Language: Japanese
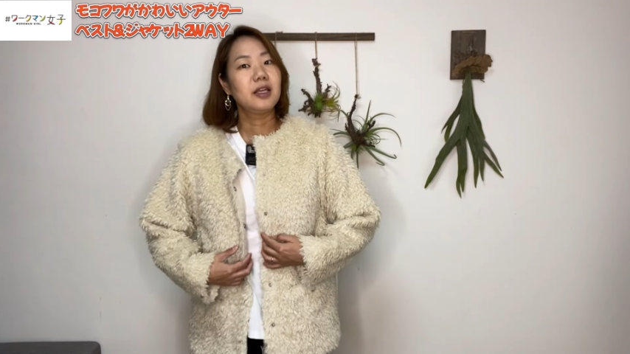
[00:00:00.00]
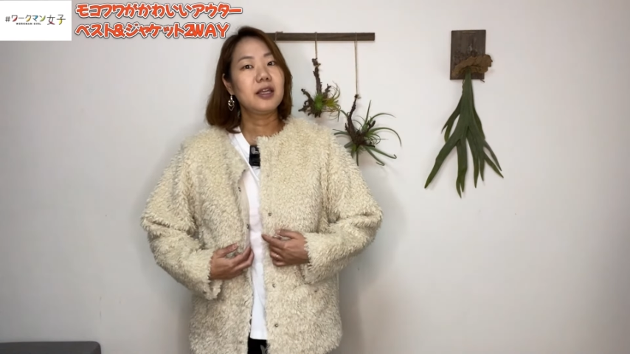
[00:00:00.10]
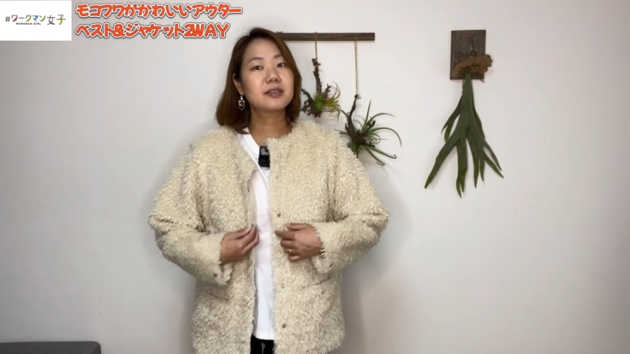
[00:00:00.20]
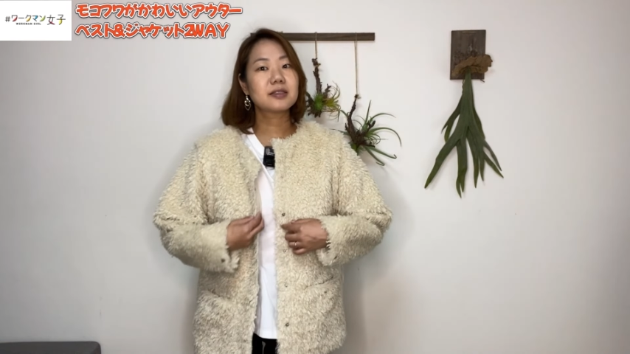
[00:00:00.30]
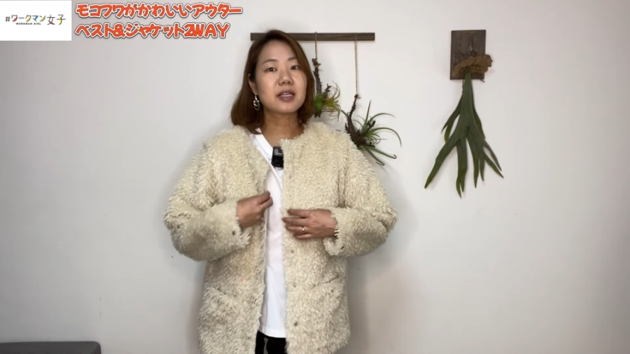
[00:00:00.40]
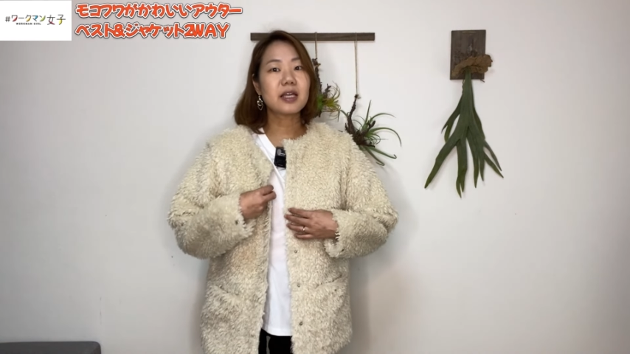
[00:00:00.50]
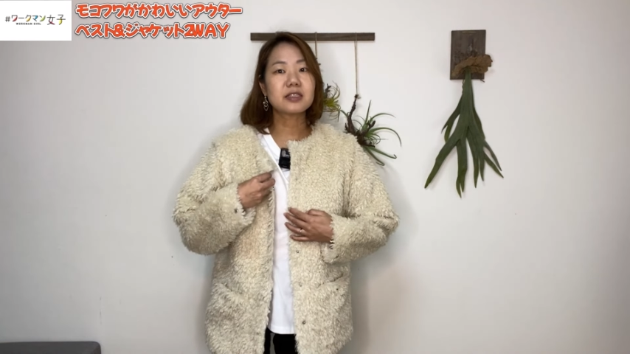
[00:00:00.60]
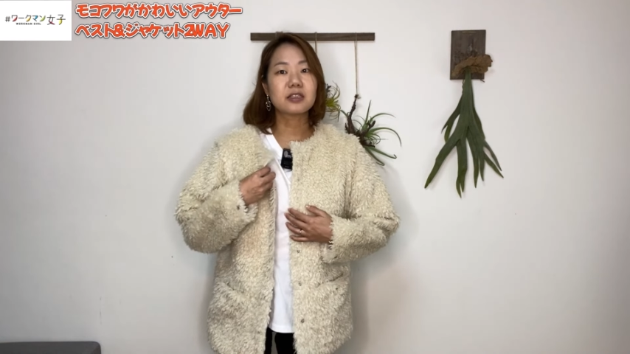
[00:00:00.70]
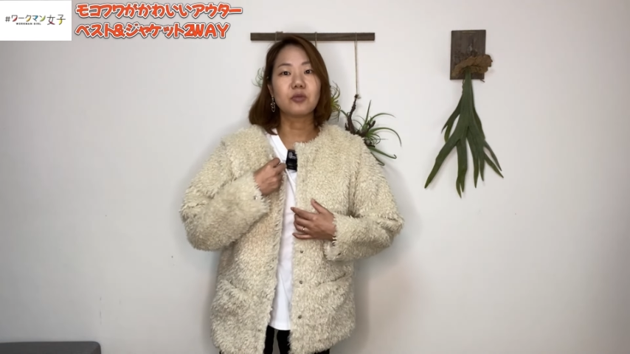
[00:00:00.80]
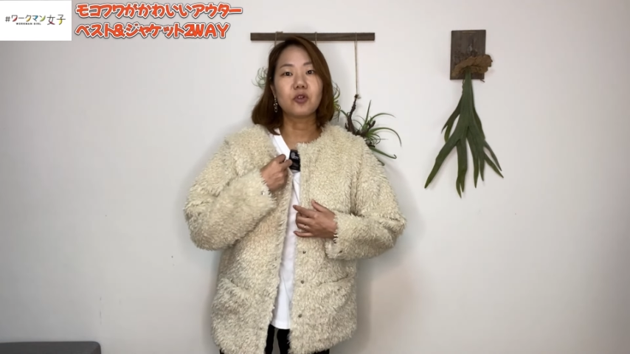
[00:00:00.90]
S
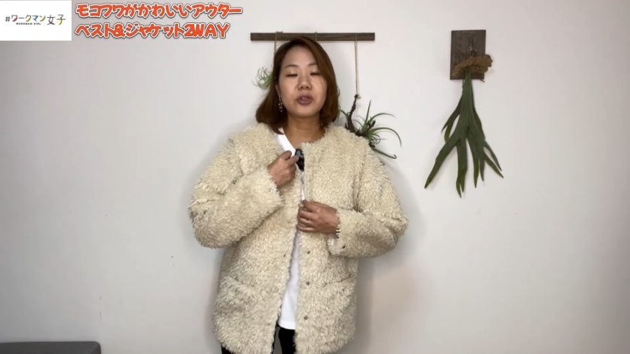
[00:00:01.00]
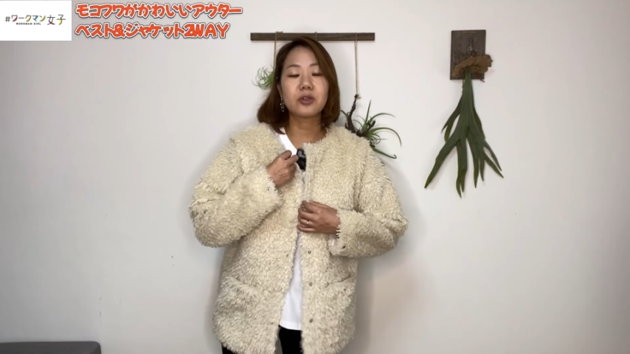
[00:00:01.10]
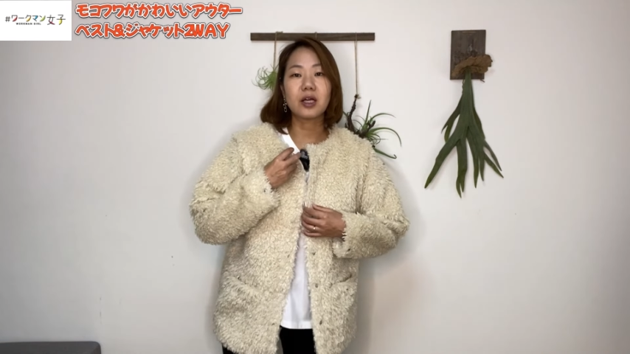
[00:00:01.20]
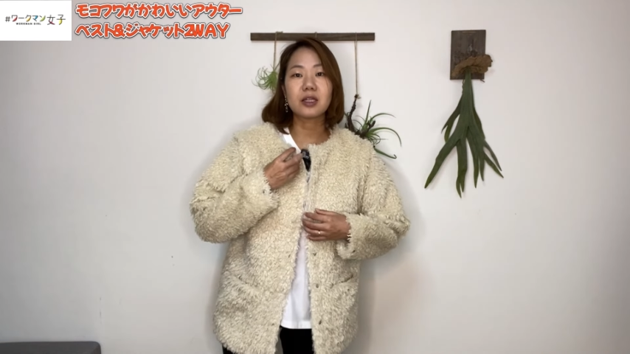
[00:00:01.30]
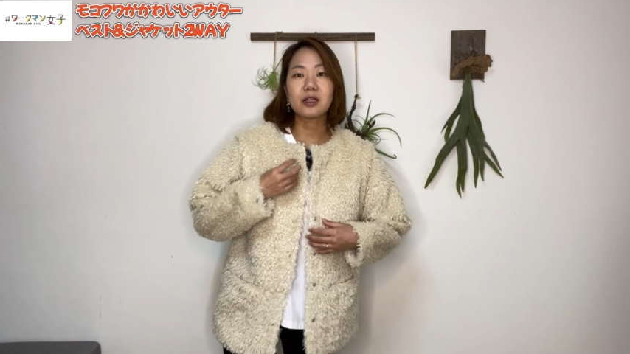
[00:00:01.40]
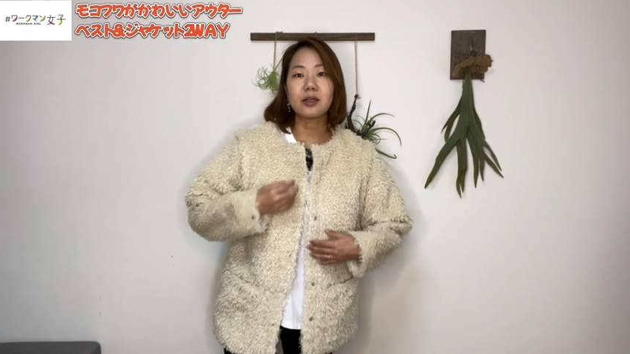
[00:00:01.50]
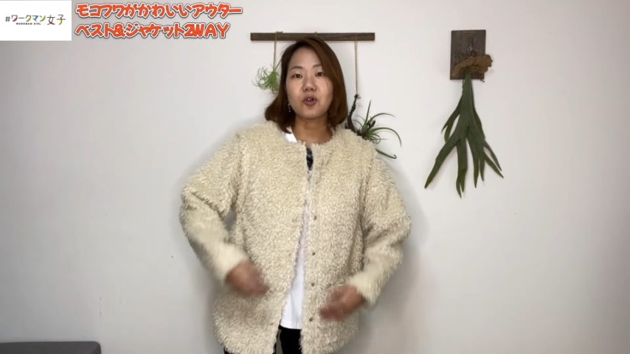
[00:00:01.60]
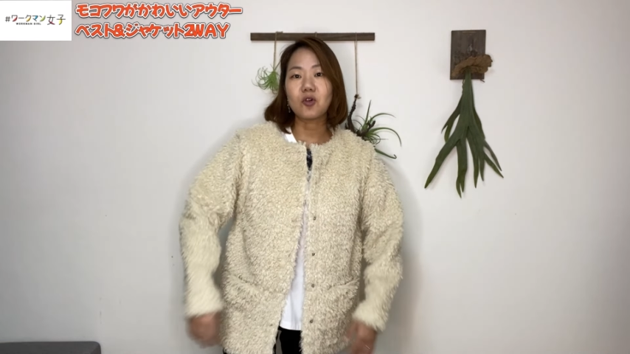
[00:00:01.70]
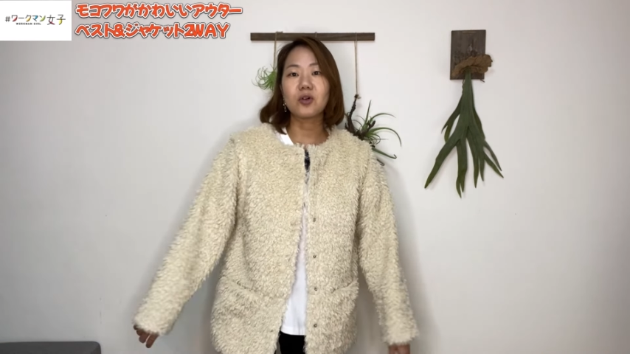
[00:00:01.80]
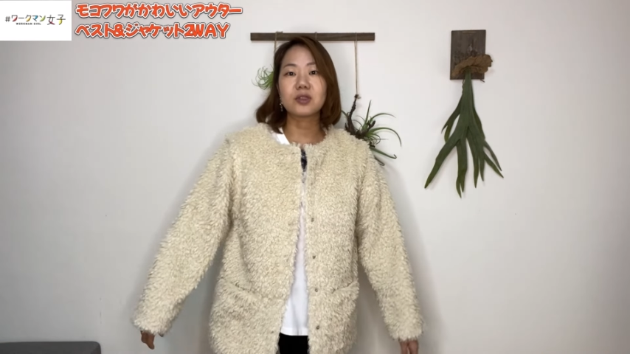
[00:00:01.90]
サイズがもう1個あって
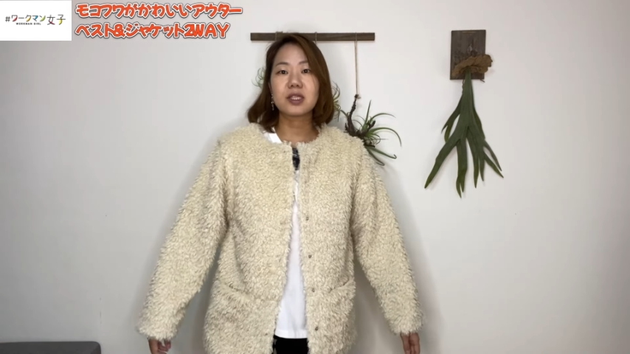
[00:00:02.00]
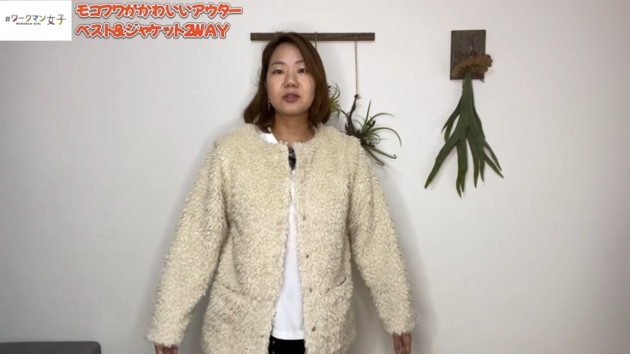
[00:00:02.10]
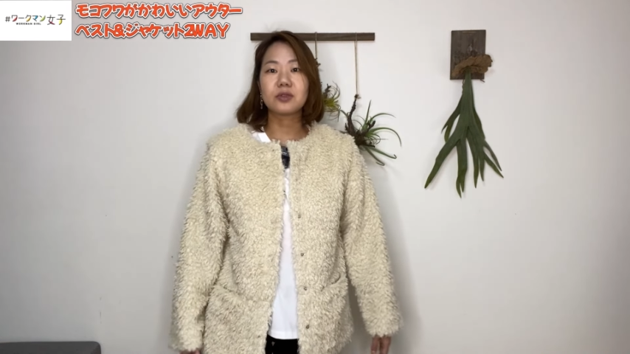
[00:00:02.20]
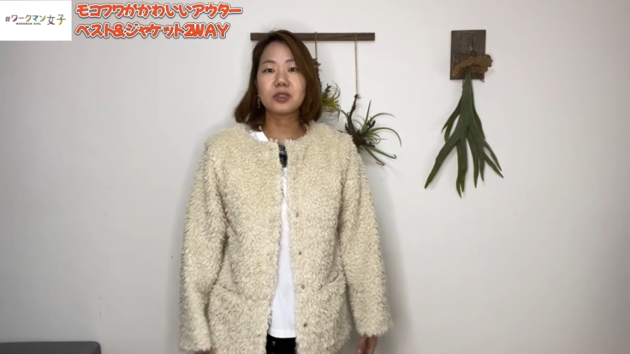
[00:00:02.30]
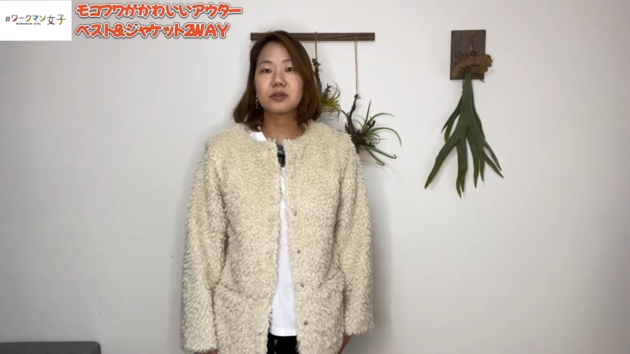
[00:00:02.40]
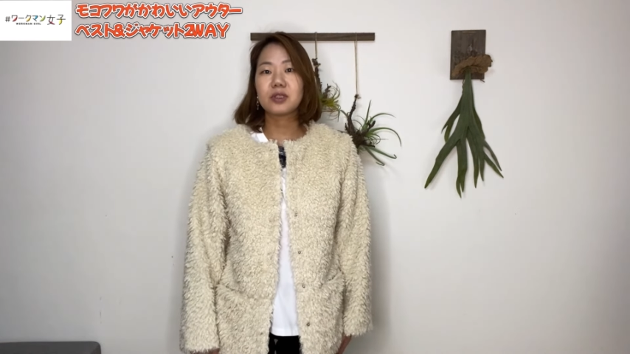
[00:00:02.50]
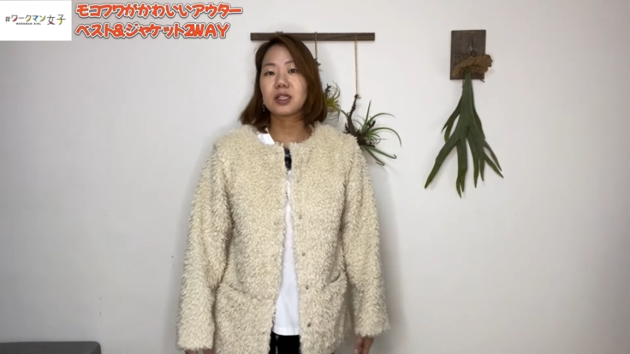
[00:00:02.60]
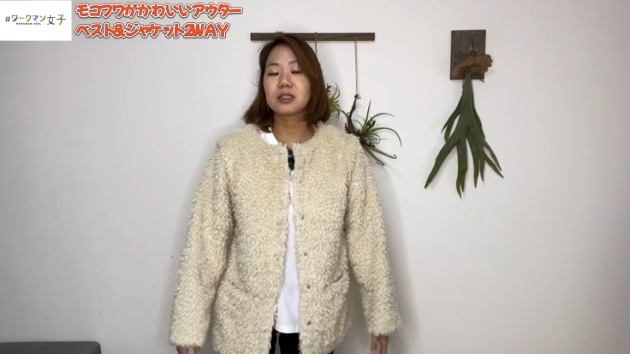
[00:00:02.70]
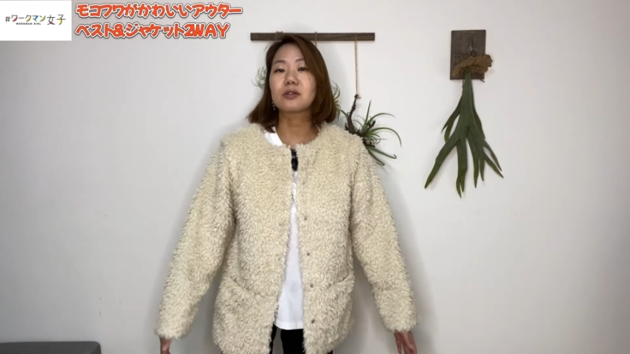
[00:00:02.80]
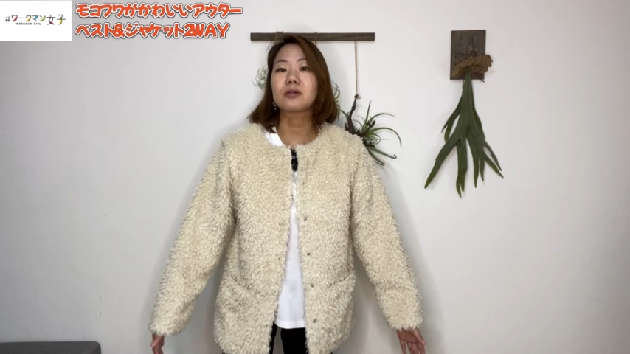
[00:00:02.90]
も背の低い
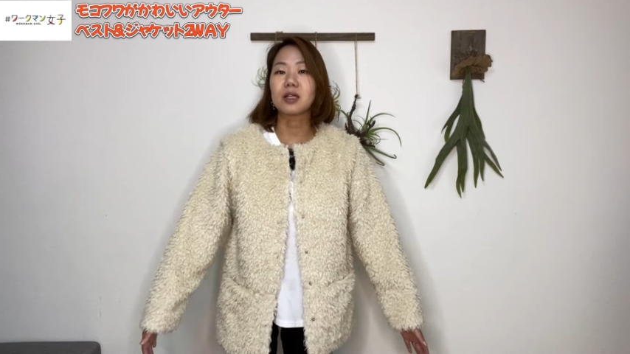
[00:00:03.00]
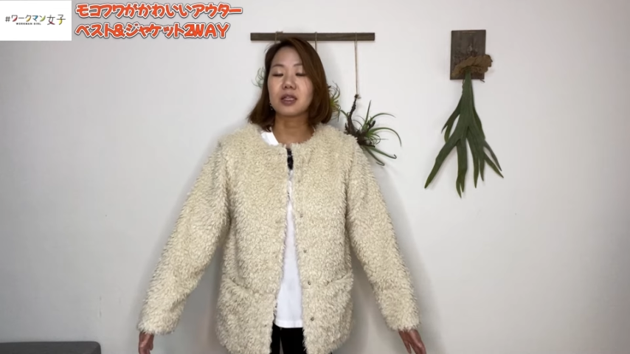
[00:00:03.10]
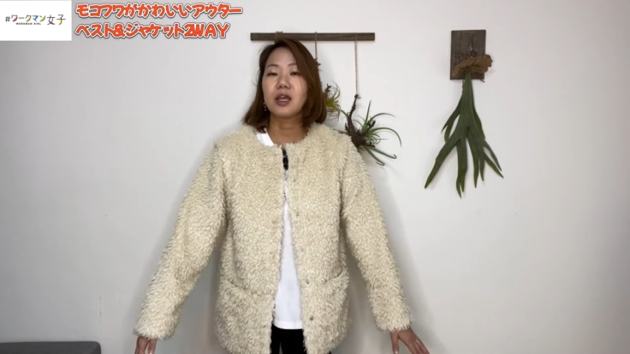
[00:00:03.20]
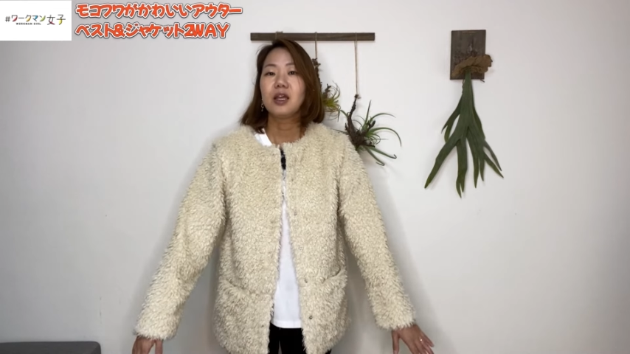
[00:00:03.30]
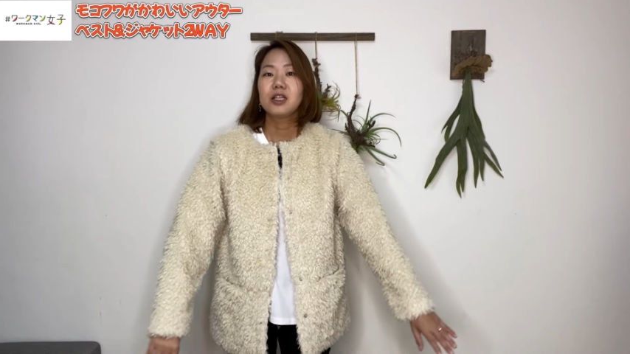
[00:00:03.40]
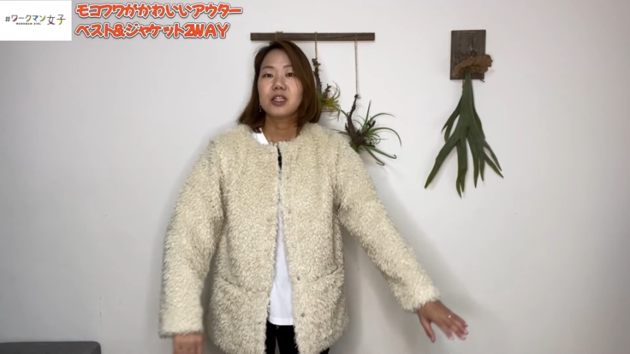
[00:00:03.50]
方とかね